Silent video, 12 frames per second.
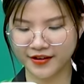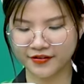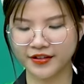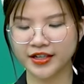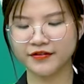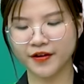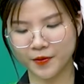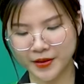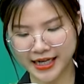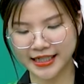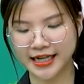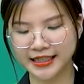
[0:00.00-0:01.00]
Vì phòng
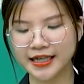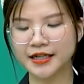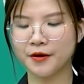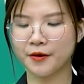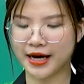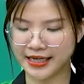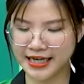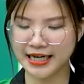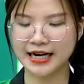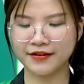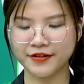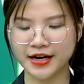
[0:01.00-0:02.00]
lạnh hãy tắt điều hòa đi
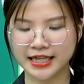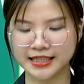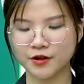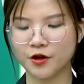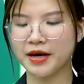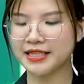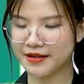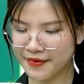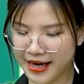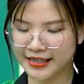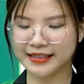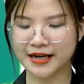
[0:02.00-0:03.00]
là phương án dịch của bạn Diễm
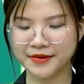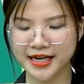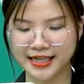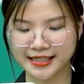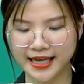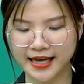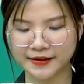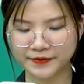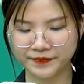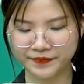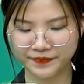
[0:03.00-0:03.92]
Hằng. Cảm ơn Hàng Sàng.